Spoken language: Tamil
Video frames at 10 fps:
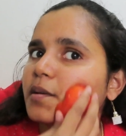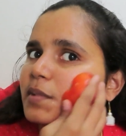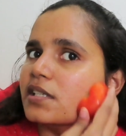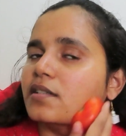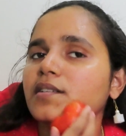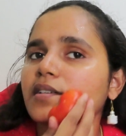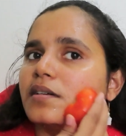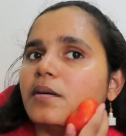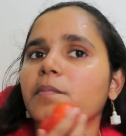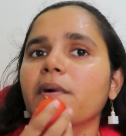ஐ மீன்
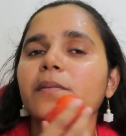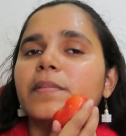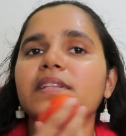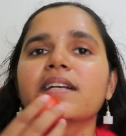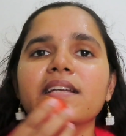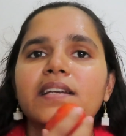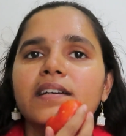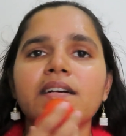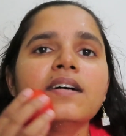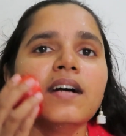பல்ப்பை
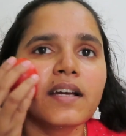தனியாக